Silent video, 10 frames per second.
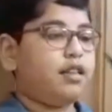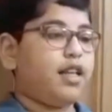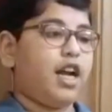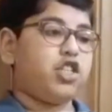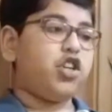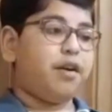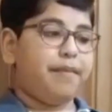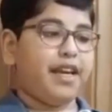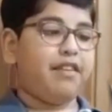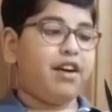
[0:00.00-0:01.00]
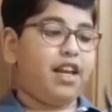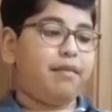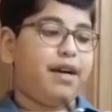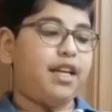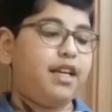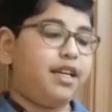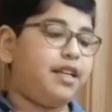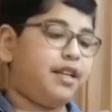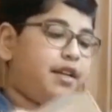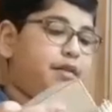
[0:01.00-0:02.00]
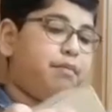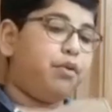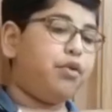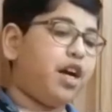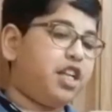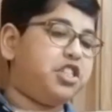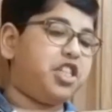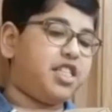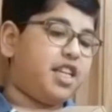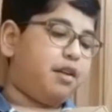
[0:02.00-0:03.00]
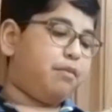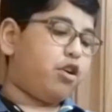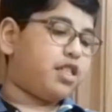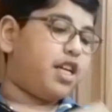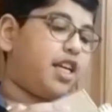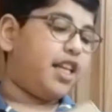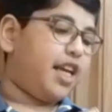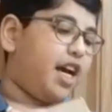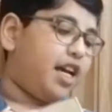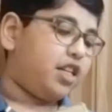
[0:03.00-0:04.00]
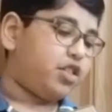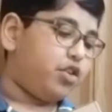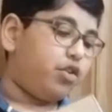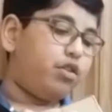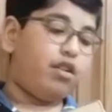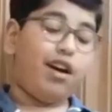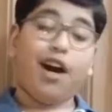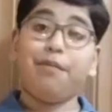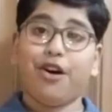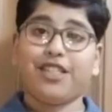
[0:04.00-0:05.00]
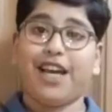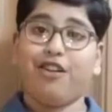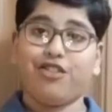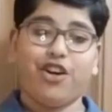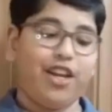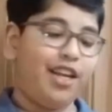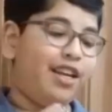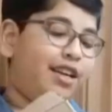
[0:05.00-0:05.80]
दराज डॉट पी के वाले हैं भाई पूरा अच्छे से अनबॉक्स करके दिया है इसको अनबॉक्स कह रहा हूँ सॉरी